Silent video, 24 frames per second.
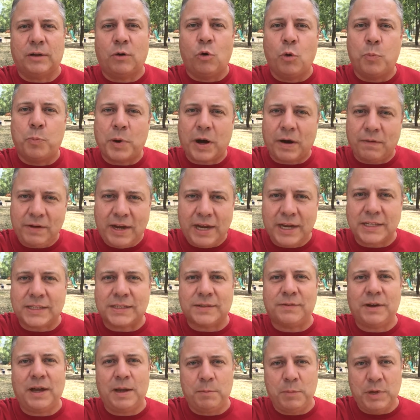управлять
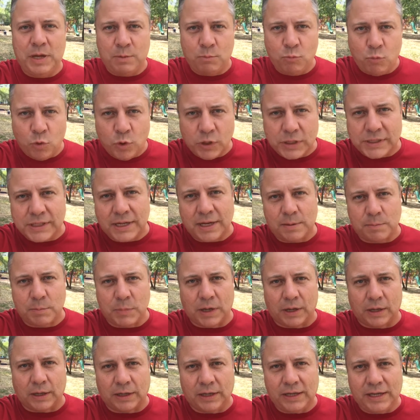своими
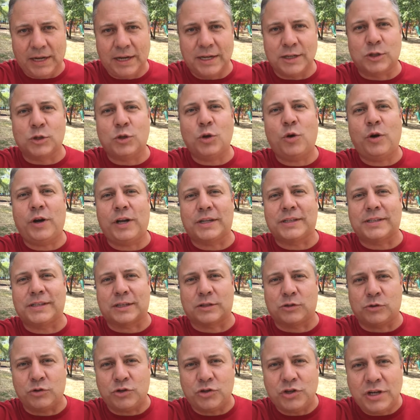эмоциями или
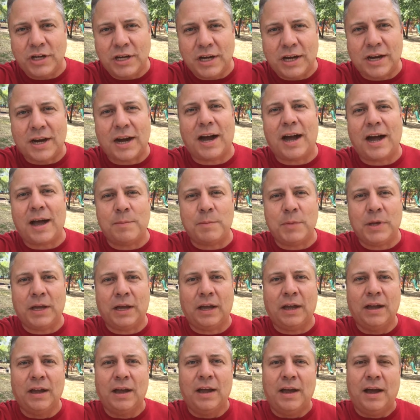ссориться с учениками,